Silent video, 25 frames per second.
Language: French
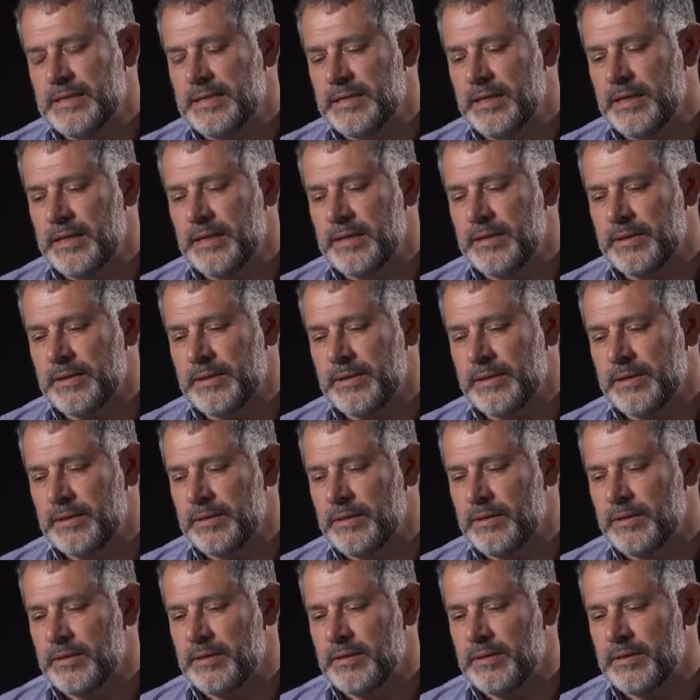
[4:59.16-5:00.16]

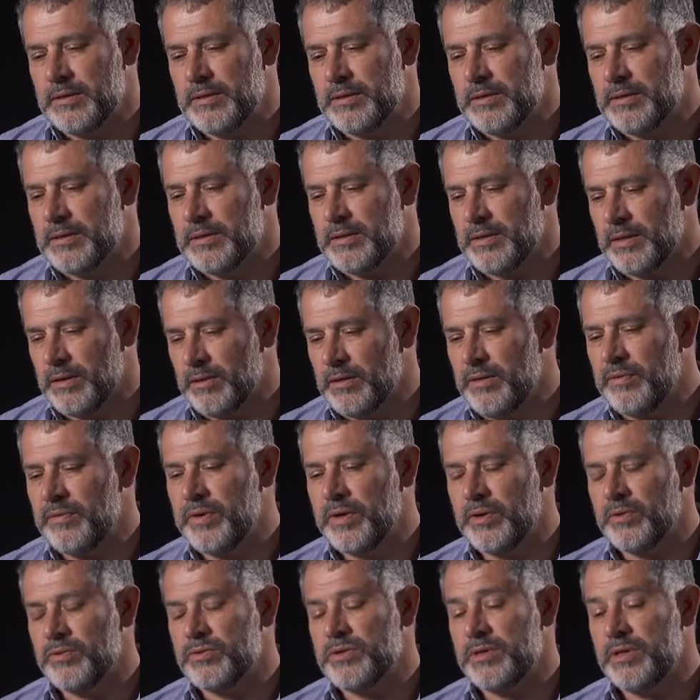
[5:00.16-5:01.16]
euh, C'est en
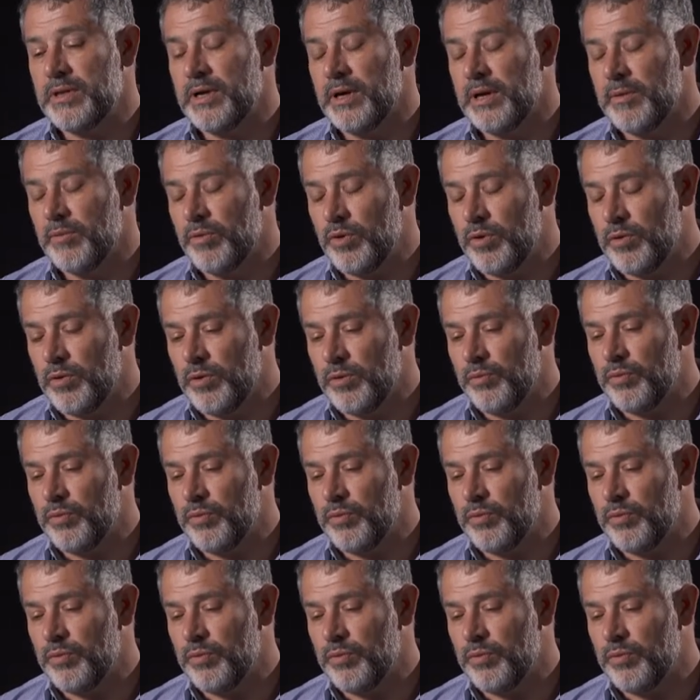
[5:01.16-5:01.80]
effet considérable. le